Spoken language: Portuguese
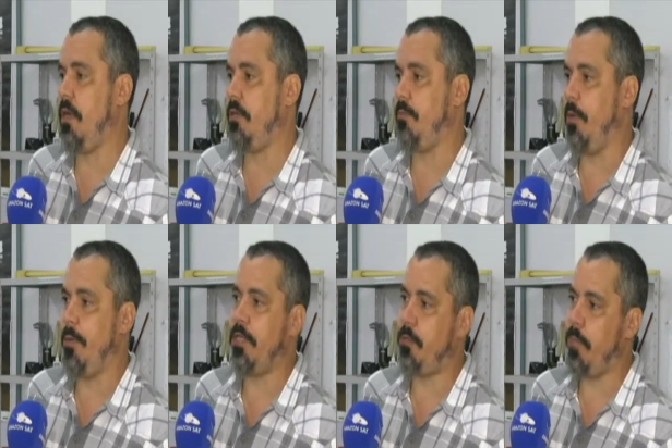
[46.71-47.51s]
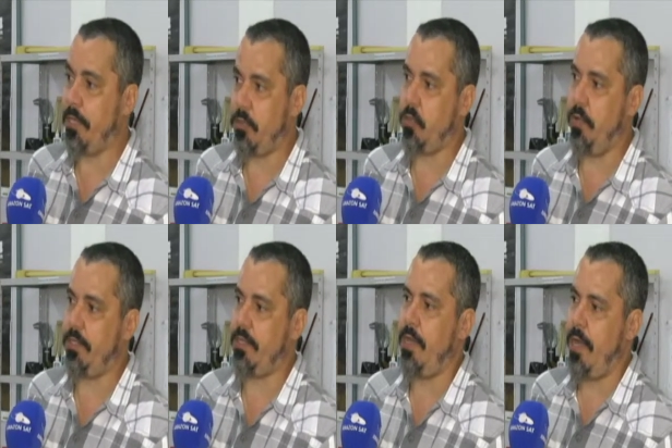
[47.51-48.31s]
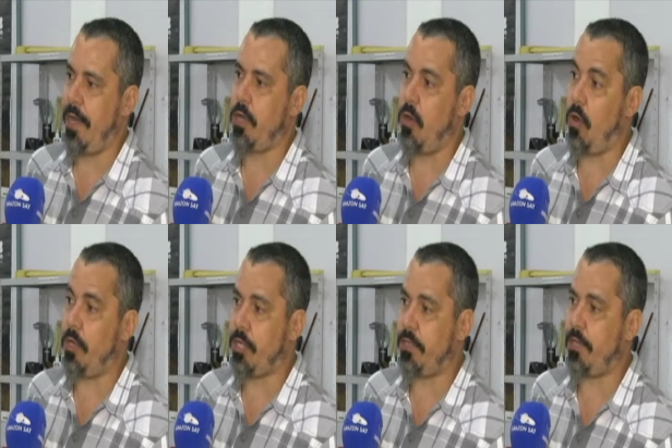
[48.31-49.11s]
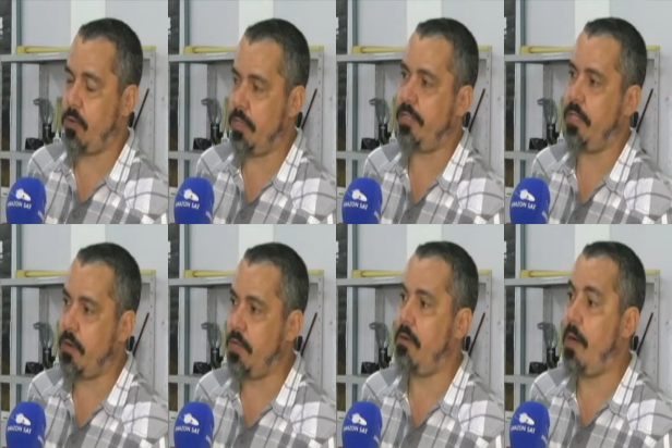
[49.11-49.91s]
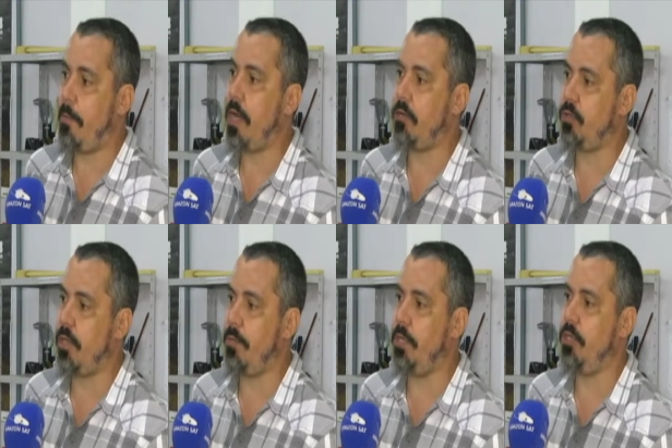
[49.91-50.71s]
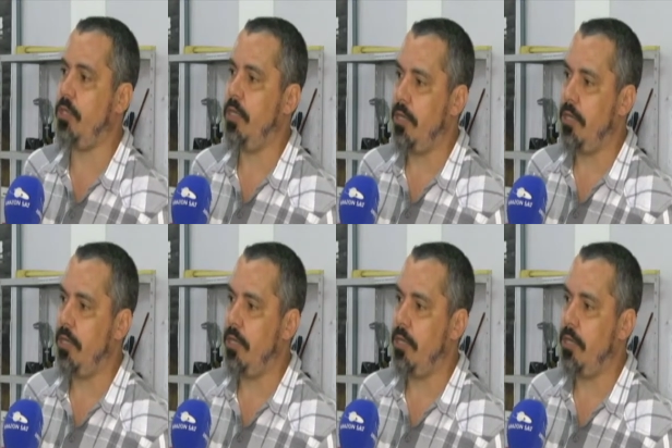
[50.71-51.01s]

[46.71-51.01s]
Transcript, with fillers: as primeiras expedições arqueológicas que aconteceram aqui no Amapá justamente,